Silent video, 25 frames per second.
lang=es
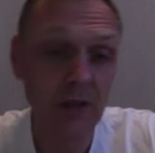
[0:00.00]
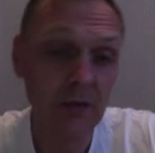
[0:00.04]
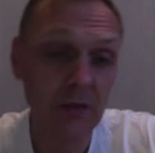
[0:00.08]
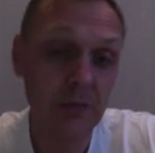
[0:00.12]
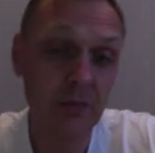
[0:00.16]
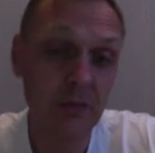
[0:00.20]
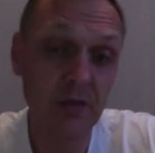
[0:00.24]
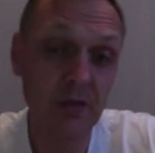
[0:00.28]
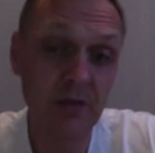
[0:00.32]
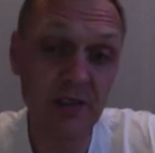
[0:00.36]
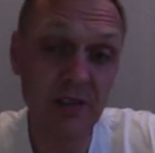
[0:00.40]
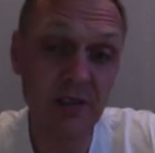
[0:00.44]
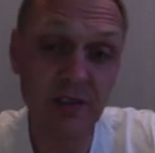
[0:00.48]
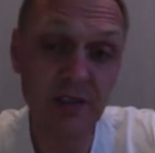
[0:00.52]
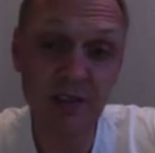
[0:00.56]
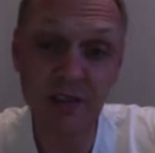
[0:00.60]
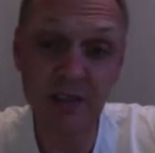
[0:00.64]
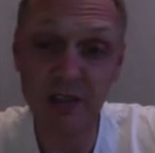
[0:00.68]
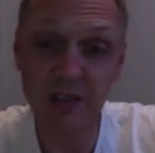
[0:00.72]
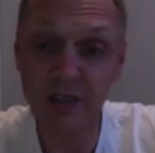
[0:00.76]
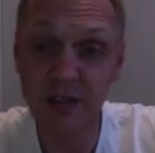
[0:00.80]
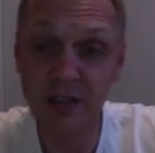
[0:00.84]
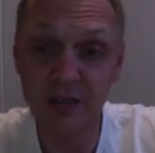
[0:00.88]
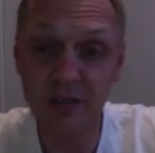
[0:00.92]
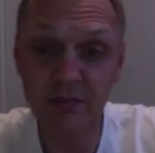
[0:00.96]
pues,
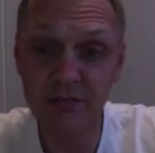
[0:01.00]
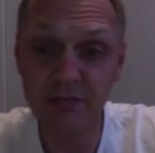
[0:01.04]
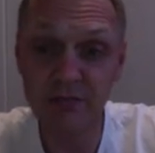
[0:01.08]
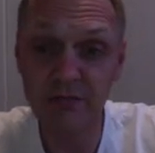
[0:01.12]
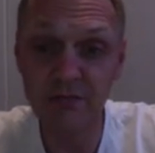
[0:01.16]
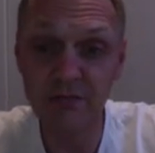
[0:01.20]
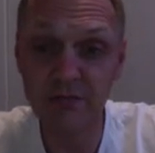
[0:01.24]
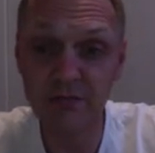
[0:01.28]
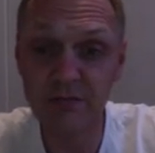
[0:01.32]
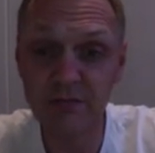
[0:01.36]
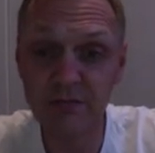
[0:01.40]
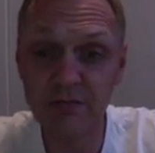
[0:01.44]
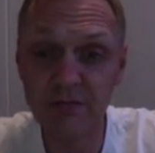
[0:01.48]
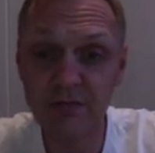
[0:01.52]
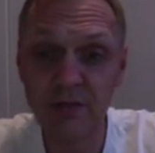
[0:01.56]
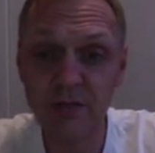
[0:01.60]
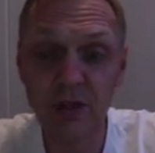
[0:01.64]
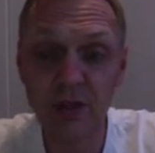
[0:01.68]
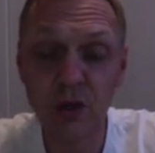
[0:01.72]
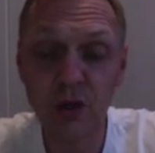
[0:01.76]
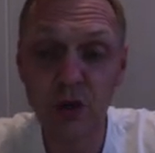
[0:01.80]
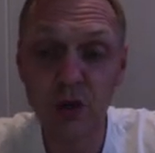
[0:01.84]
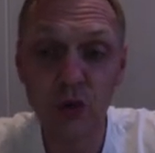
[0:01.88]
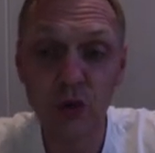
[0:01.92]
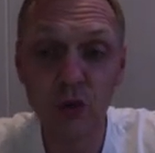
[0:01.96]
em,
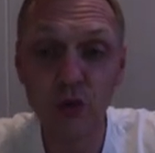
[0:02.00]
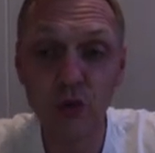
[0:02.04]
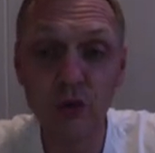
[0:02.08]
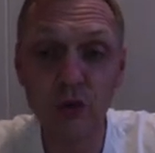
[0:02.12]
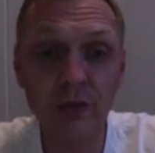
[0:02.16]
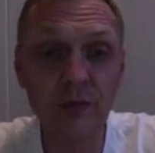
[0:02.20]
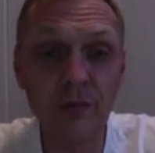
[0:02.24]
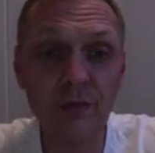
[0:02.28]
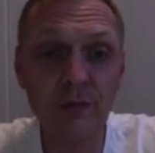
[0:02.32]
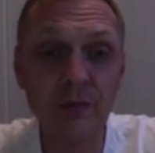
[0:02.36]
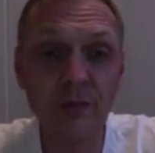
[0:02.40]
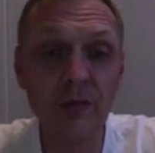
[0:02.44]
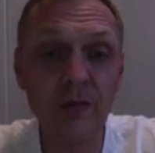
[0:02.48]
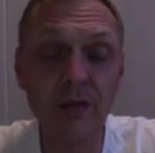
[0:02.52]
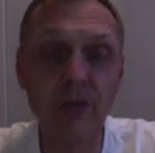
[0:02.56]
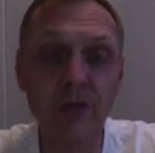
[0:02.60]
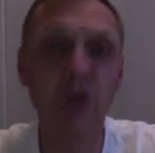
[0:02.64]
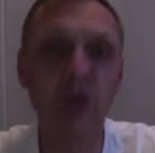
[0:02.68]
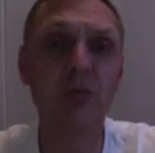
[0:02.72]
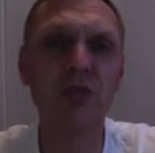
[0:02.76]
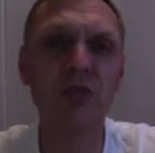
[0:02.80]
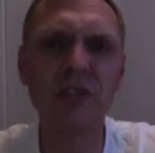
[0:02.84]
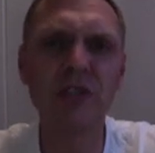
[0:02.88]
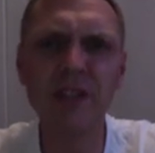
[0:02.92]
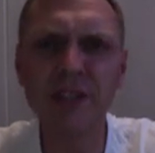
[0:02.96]
un,
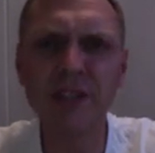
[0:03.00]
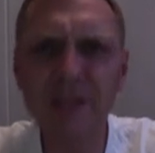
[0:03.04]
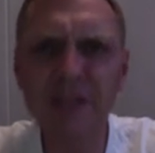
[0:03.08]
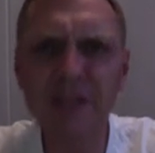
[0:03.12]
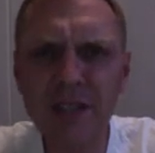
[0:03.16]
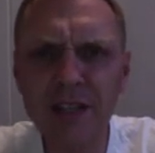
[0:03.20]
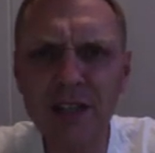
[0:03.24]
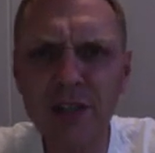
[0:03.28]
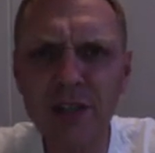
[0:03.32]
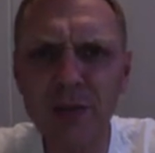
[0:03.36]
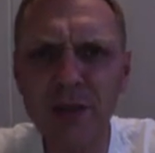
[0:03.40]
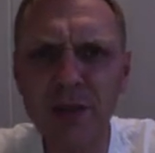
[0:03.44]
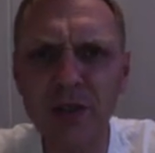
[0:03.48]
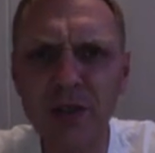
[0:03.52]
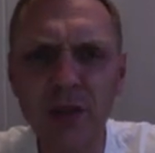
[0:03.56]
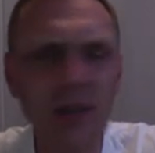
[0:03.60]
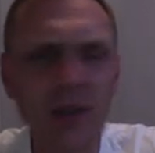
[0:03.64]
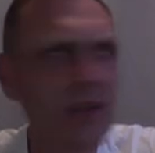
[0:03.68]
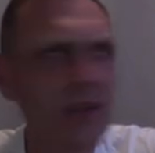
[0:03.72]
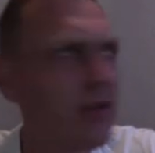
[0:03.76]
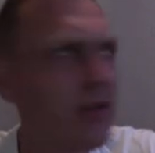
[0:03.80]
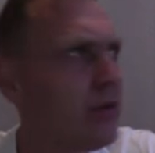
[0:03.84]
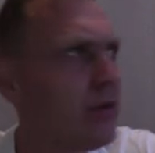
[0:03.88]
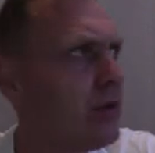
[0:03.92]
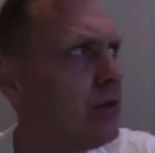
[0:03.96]
¿Cómo se dice en español
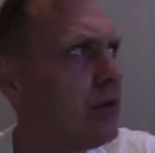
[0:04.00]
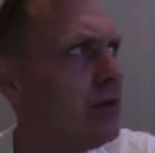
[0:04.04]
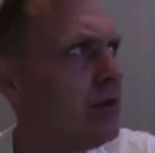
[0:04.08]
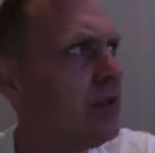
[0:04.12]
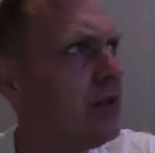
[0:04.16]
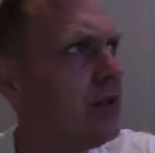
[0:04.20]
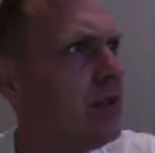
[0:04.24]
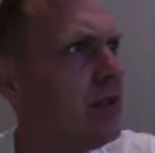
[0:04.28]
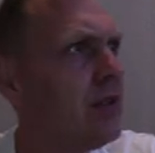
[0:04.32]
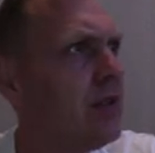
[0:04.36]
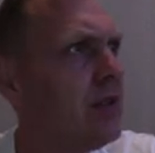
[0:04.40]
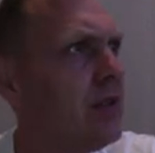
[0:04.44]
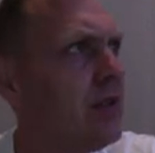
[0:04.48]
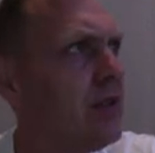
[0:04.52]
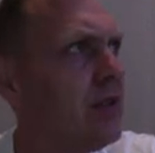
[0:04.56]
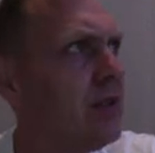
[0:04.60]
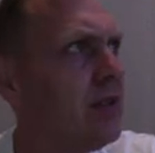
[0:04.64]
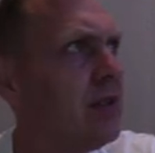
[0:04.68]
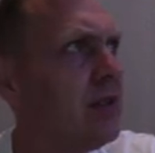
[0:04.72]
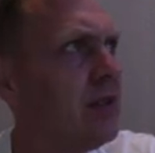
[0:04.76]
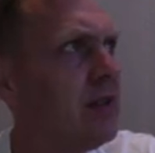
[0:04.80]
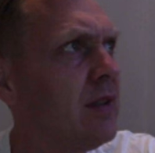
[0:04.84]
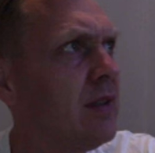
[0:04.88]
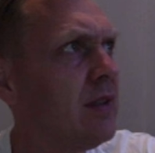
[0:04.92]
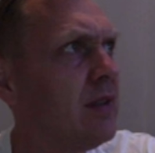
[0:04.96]
eso?
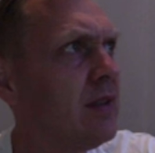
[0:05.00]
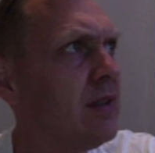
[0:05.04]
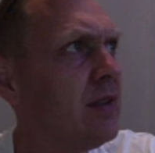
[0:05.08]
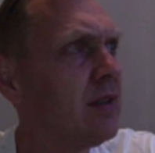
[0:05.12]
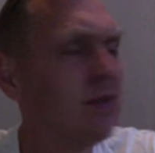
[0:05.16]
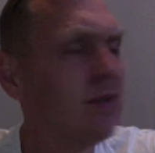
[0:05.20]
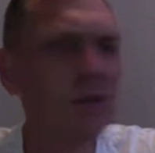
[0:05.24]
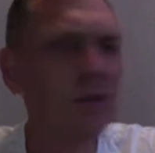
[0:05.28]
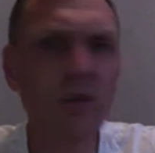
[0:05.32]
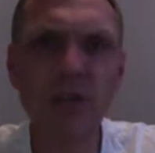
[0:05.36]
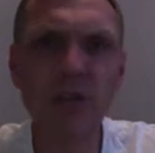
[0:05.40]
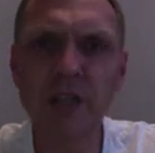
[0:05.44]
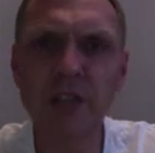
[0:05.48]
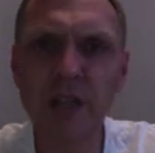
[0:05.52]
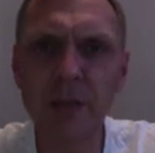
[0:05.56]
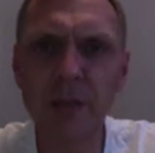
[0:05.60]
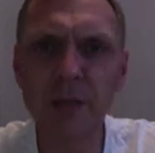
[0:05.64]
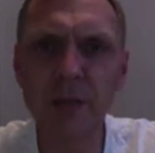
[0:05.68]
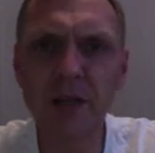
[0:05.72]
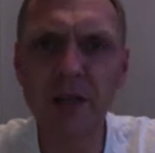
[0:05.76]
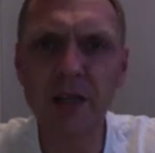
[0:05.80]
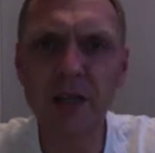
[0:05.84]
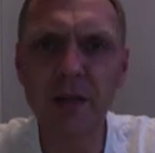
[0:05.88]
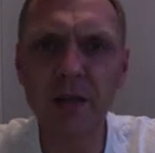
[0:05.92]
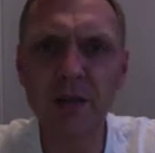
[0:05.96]
No sé la
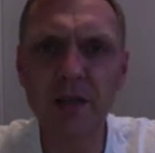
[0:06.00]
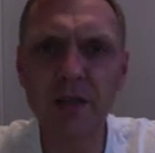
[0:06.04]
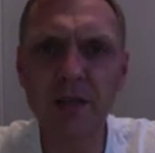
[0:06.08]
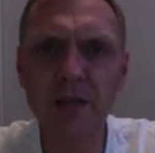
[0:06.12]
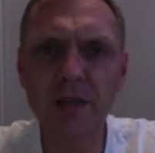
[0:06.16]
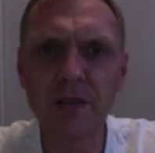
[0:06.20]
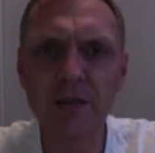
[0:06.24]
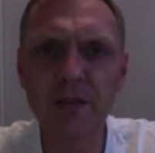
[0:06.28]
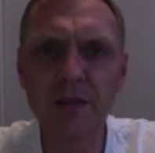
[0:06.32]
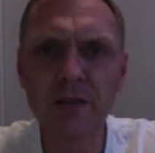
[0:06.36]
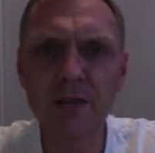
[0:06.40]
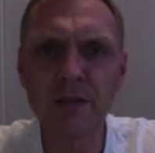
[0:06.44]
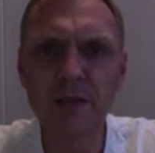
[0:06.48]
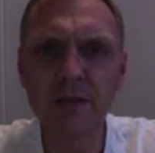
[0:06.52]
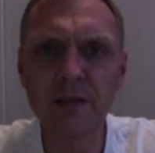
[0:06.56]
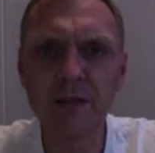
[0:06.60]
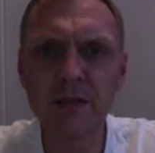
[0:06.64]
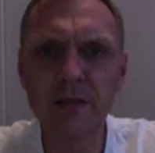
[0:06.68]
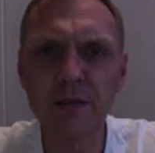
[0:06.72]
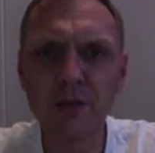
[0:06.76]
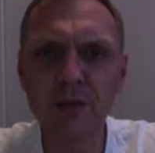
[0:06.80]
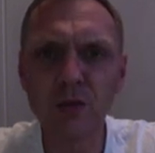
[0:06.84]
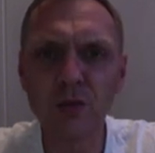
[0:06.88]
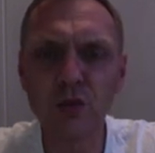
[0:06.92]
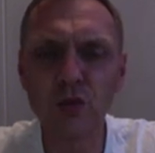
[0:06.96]
palabra.
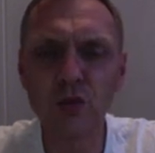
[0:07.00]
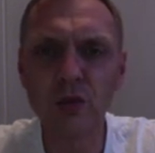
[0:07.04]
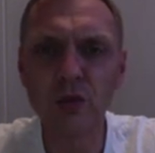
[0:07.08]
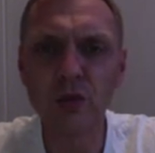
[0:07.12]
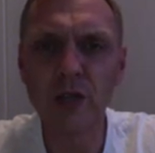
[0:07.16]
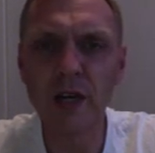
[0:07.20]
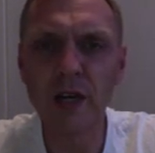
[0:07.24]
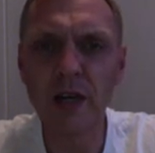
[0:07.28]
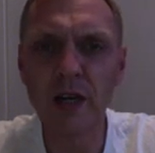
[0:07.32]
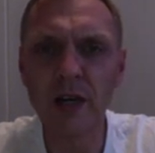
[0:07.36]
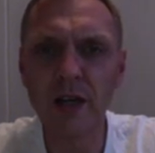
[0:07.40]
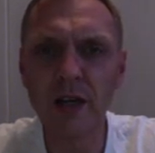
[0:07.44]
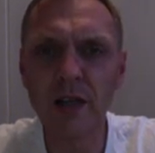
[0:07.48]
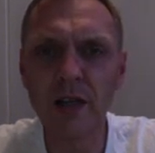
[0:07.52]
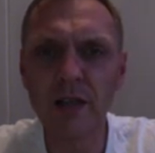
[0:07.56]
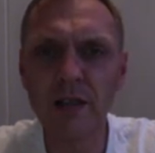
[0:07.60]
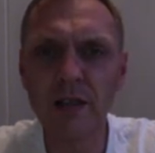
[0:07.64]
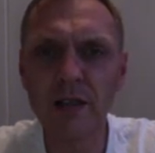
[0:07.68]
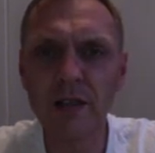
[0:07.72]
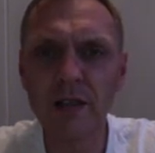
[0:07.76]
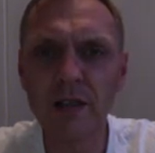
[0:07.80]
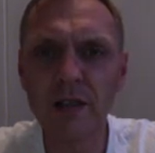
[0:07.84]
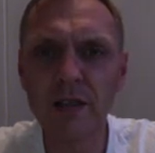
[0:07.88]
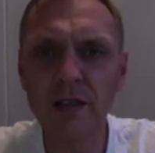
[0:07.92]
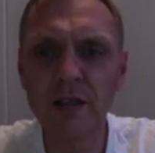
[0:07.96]
Una
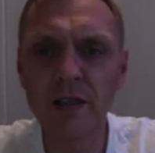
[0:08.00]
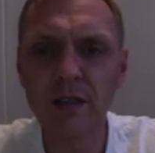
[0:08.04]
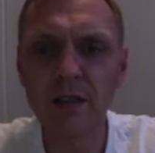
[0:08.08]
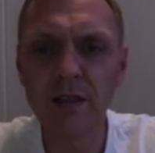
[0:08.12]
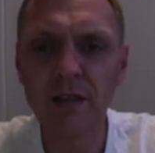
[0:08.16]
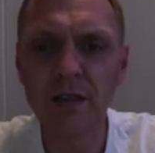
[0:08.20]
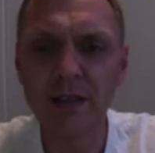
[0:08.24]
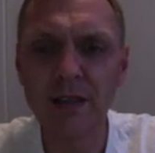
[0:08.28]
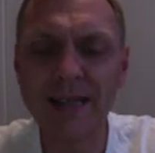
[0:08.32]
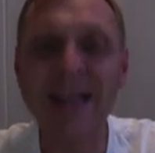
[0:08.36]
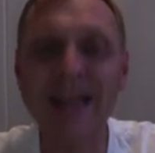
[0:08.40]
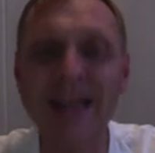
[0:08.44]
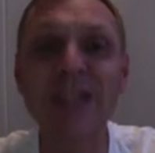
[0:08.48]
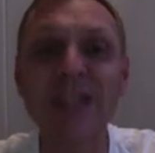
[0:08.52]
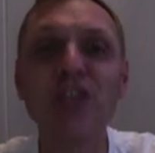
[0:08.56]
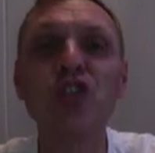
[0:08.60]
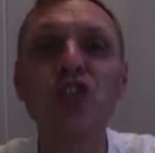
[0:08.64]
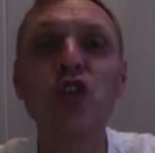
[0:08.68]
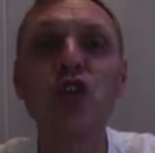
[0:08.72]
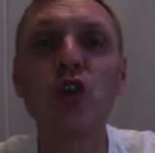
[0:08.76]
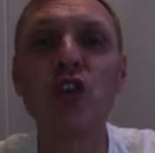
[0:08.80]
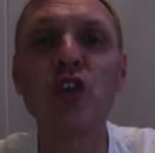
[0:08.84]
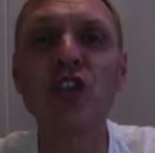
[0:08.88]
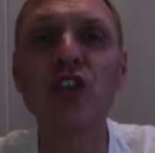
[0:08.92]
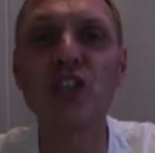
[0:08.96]

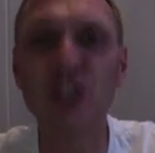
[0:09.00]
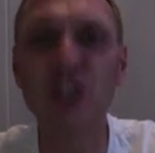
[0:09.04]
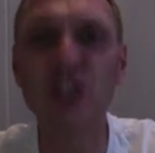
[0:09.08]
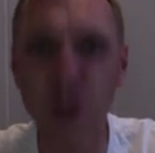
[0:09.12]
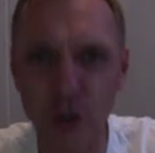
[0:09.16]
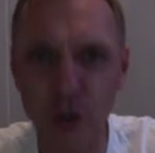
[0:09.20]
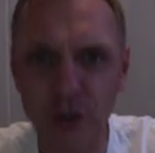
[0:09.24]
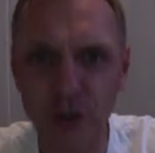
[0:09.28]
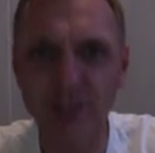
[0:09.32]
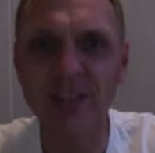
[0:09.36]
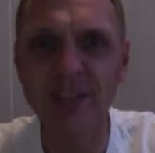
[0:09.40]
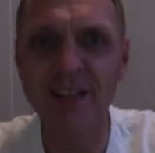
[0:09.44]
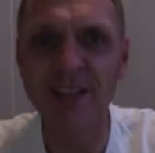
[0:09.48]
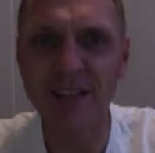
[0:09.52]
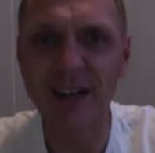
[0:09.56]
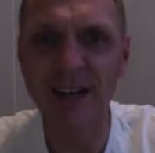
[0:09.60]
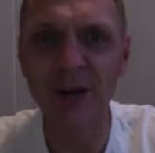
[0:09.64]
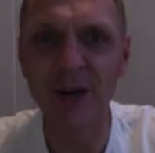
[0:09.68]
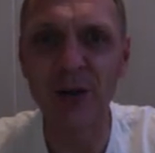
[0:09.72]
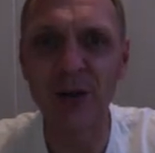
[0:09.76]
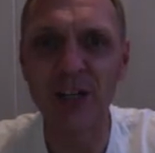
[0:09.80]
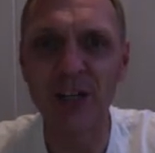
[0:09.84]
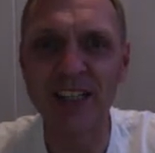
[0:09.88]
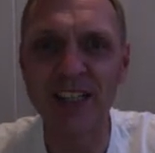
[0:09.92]
extorsión. Ahora